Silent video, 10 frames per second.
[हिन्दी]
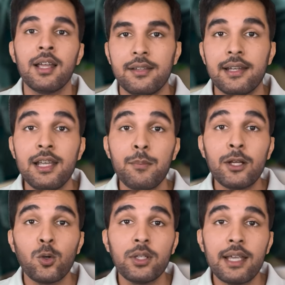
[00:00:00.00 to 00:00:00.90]
यानी अपने
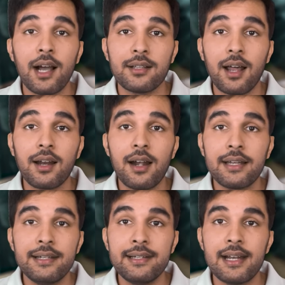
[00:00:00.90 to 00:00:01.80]
खुद की आधार कार्ड की
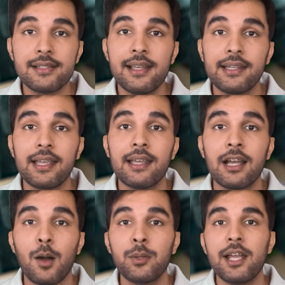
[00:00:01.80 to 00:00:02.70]
डिटेल्स देके
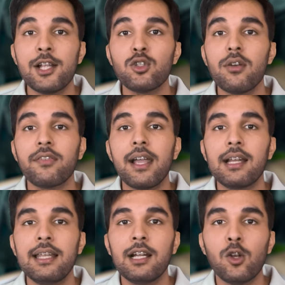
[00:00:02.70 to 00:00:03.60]
अपनी एच का एक
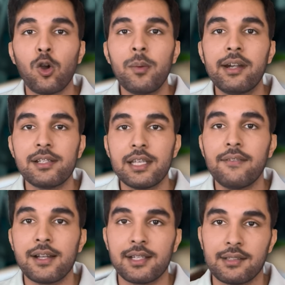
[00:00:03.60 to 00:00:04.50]
लीगल डॉक्यूमेंट रिसीव
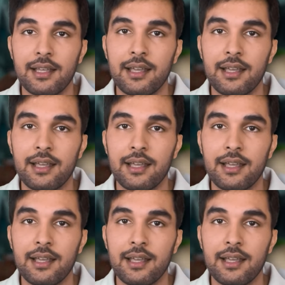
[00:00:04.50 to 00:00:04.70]
कर सकते